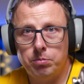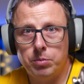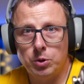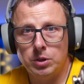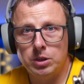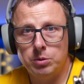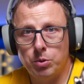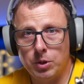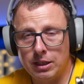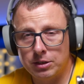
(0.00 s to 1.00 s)
ponieść
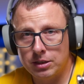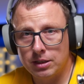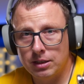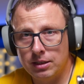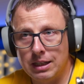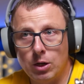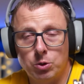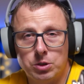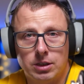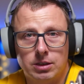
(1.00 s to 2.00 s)
porażkę na
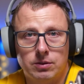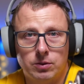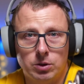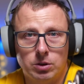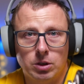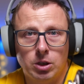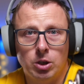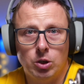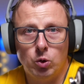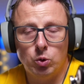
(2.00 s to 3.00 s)
oczach swoich
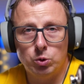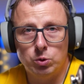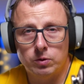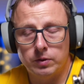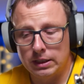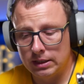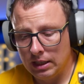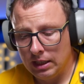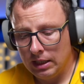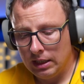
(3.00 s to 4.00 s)
uczniów. Więc
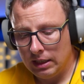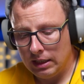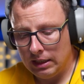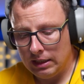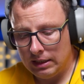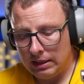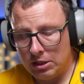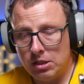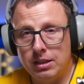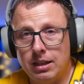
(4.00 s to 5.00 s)

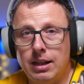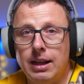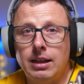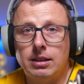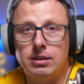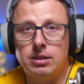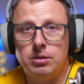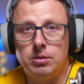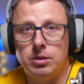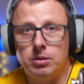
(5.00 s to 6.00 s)
jeśli ten lęk
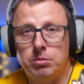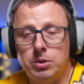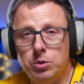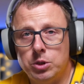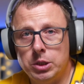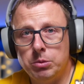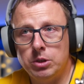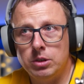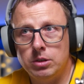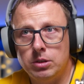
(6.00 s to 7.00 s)
e, był
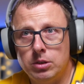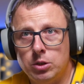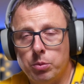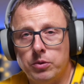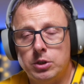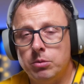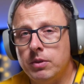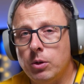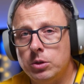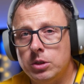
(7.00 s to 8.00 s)
czymś, co
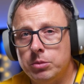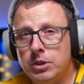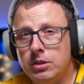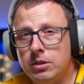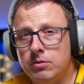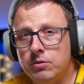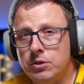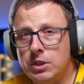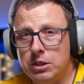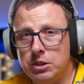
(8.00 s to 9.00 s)
powstrzymywało cię przed tym
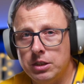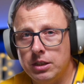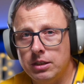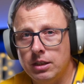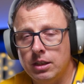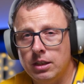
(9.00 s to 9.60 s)
wcześniej,